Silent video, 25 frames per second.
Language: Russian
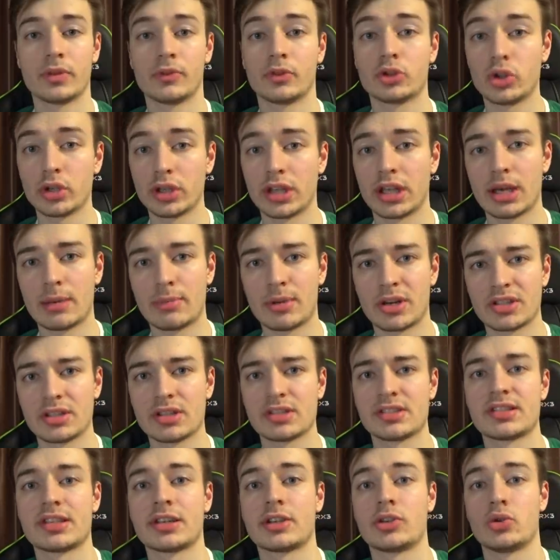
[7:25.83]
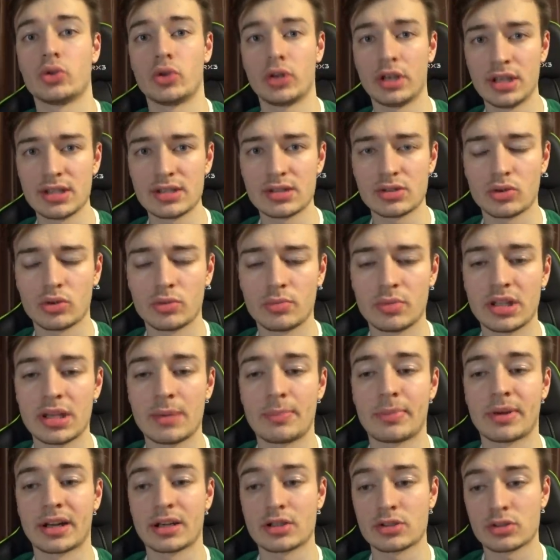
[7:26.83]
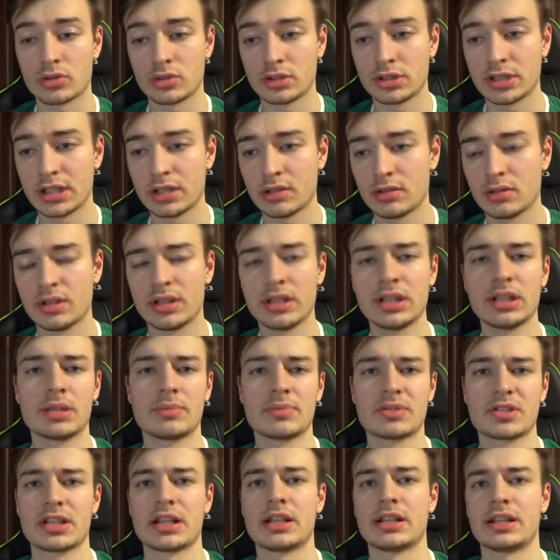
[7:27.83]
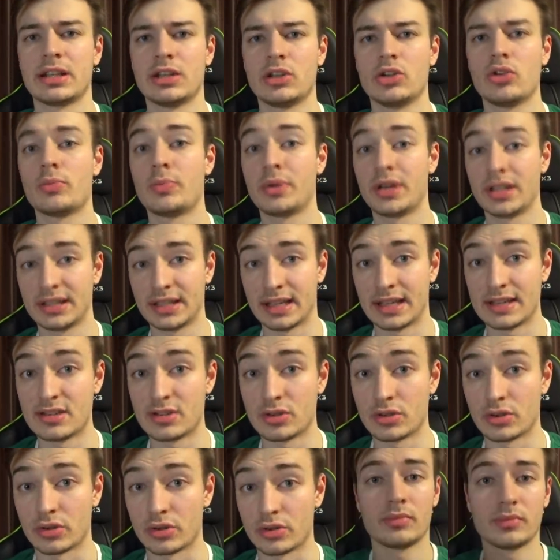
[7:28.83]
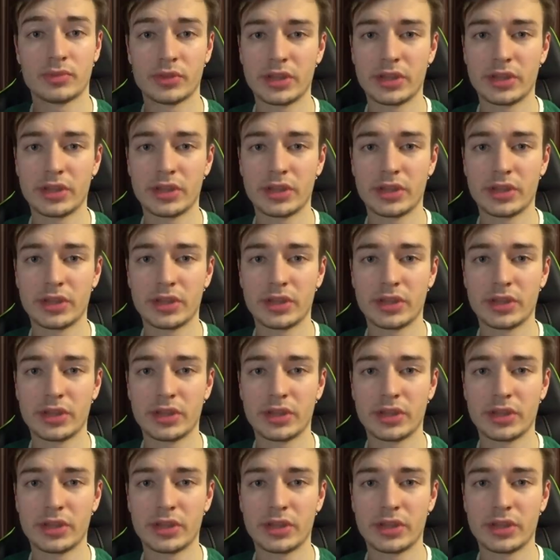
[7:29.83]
В итоге я обратился к юристу, он меня проконсультировал и написали на нее претензию.